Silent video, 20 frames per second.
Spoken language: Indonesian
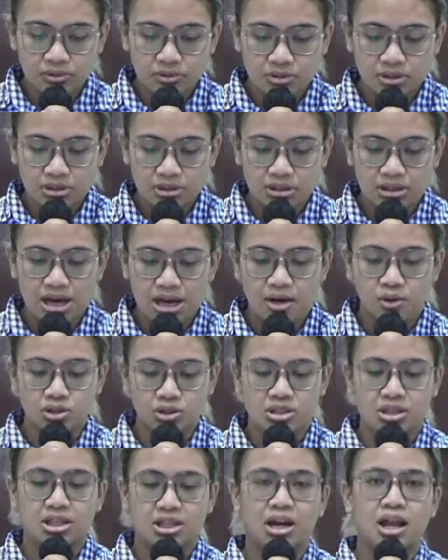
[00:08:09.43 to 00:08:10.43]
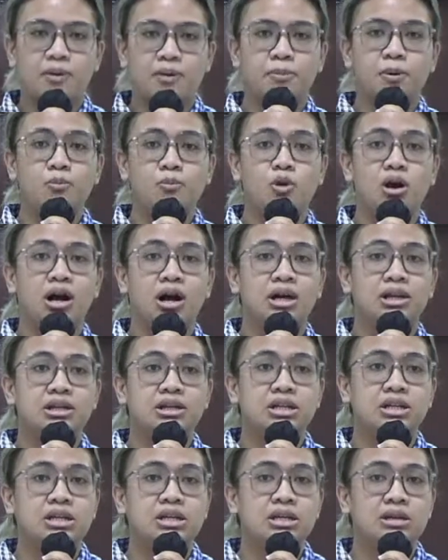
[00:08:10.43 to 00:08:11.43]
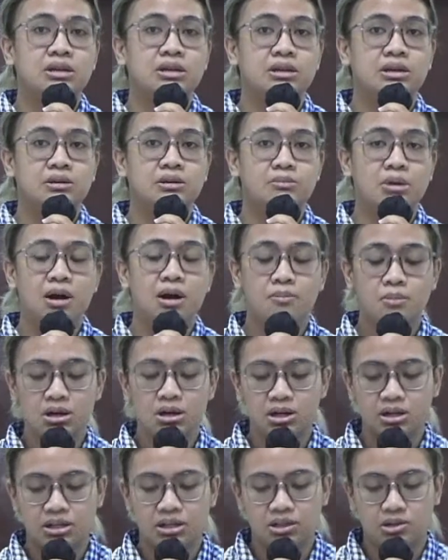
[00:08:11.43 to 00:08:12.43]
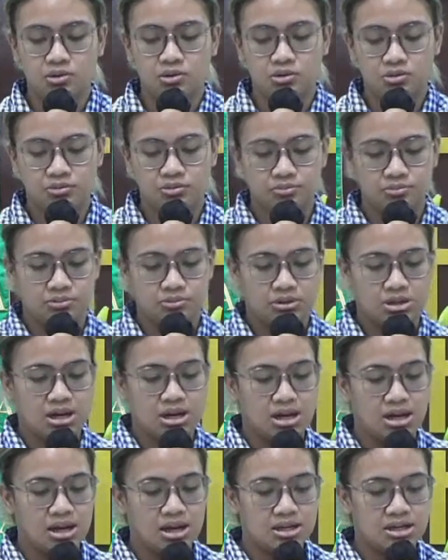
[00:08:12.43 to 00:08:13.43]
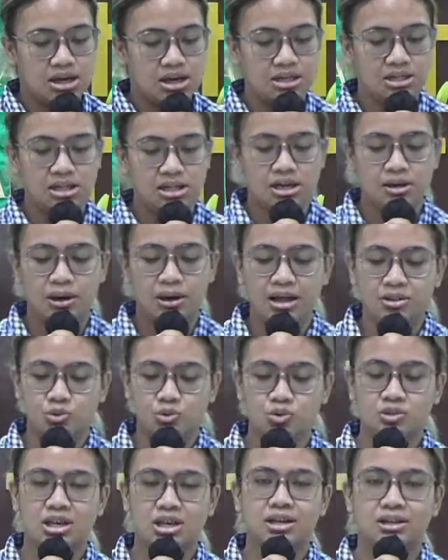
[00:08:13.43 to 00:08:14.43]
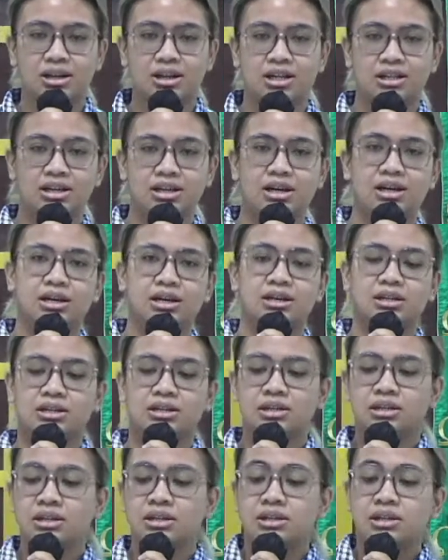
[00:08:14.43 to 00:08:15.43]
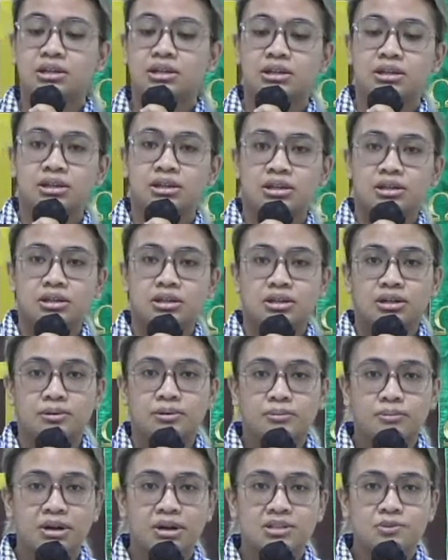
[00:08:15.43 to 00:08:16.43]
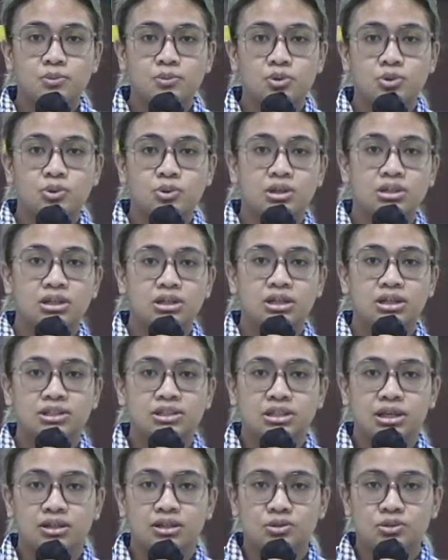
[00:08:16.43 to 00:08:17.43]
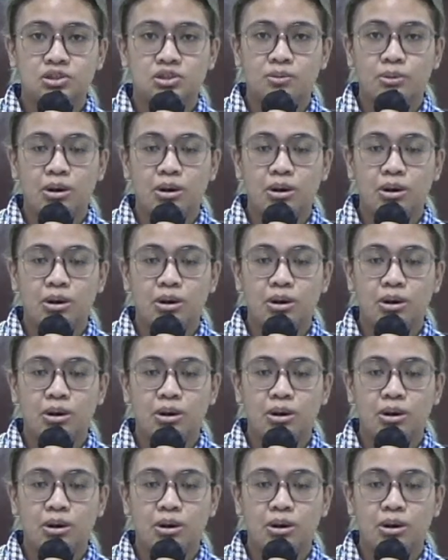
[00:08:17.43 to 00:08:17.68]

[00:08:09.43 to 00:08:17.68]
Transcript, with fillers: Daud setelah pembuangan di Babel gitu. Nah, ada ratusan, ada Mazmur tuh ada 150